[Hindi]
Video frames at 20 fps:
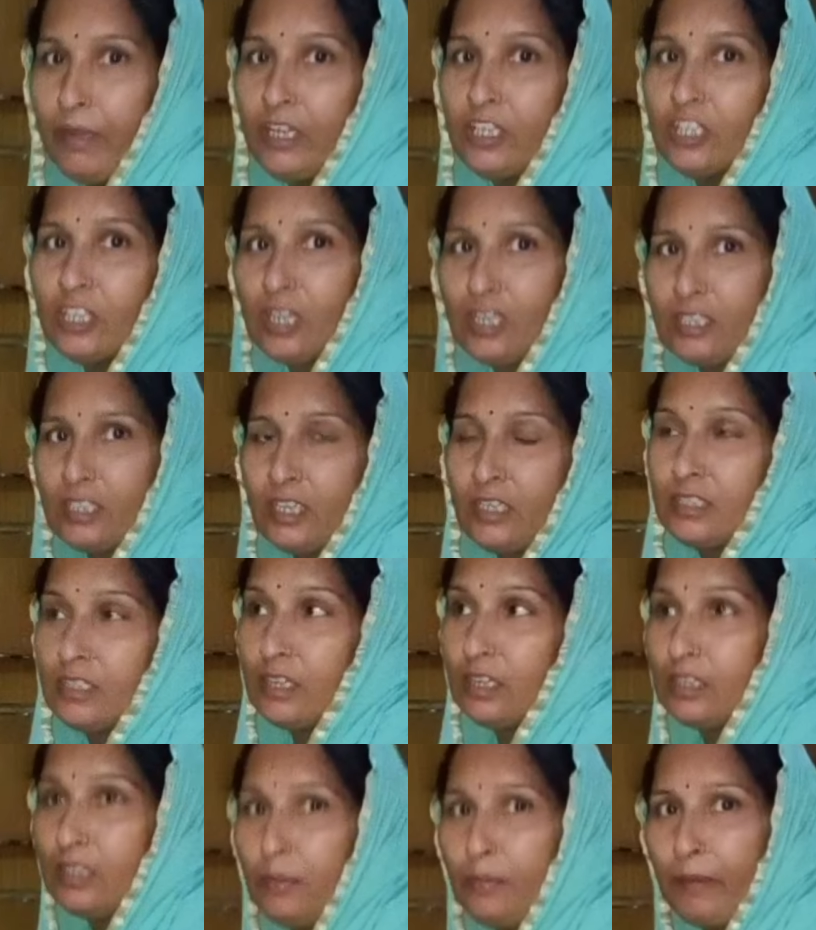जगह चेंज कर दी
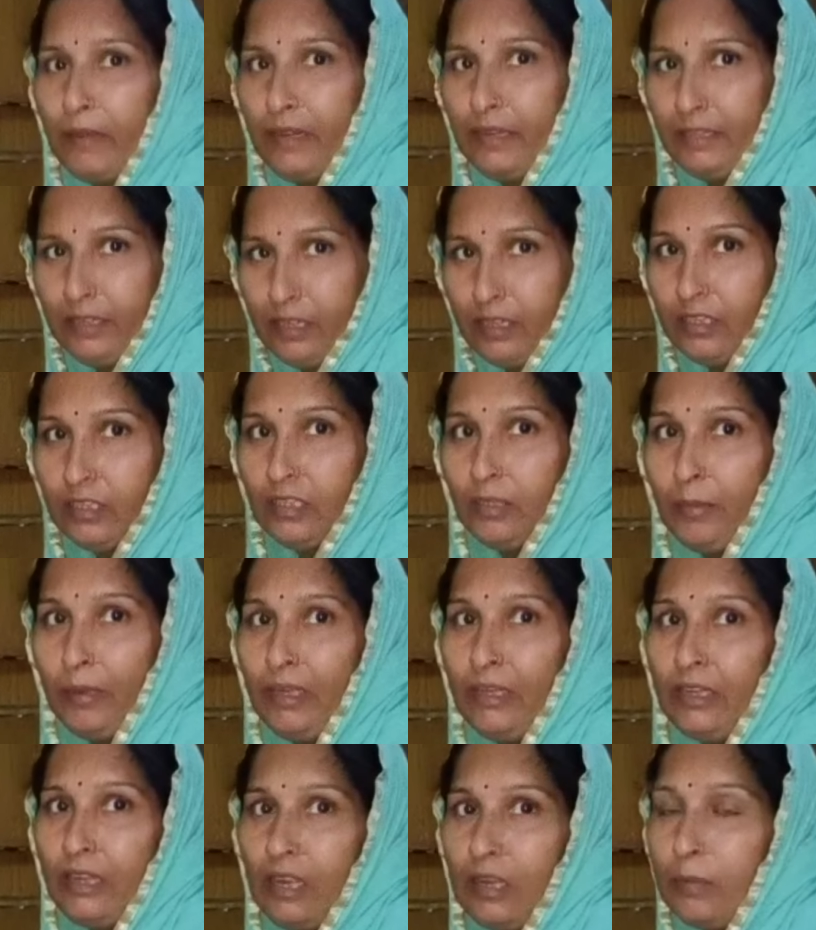पहले रखी थी हमारे
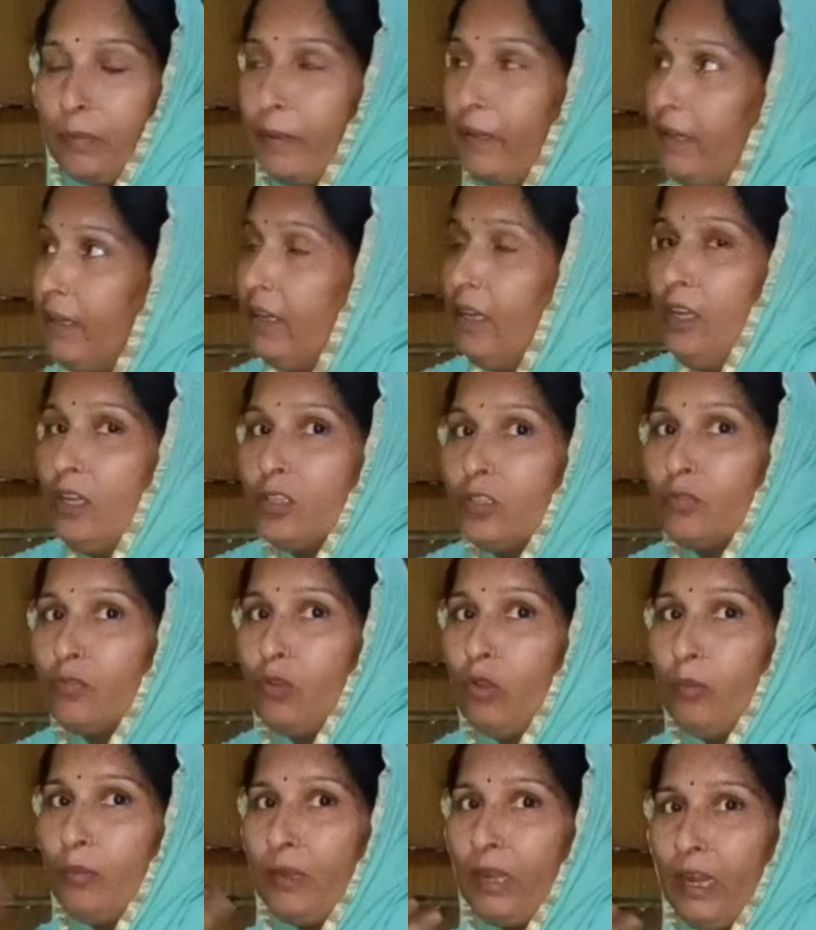टांड पे तो वो हम
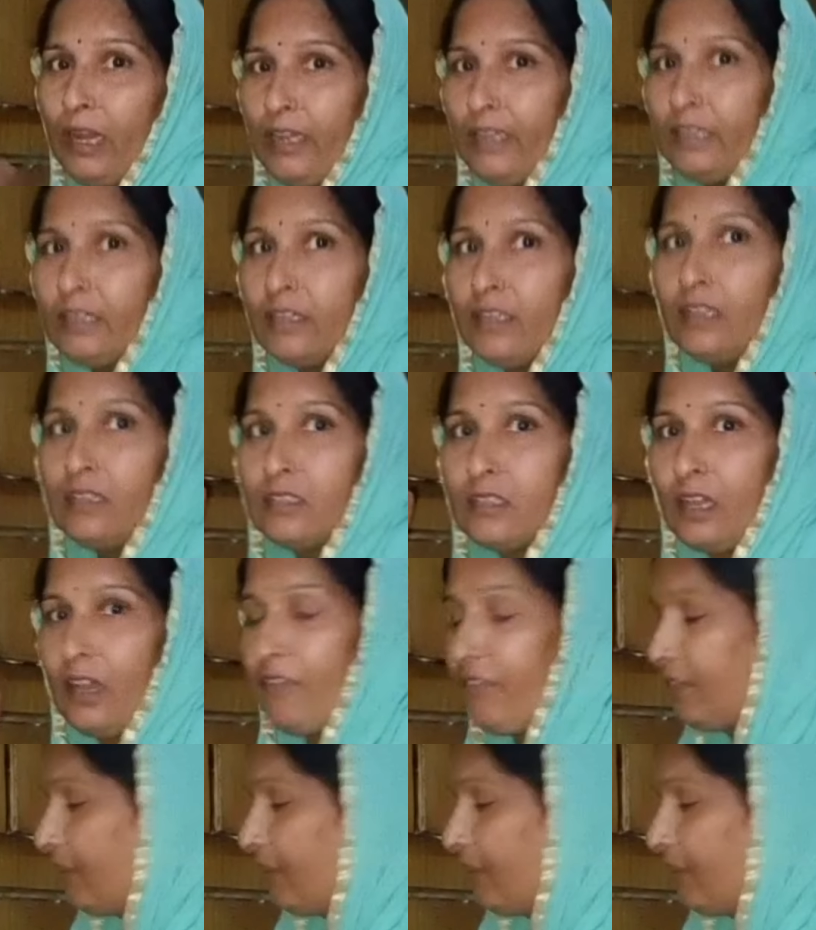खाली करके साफ कर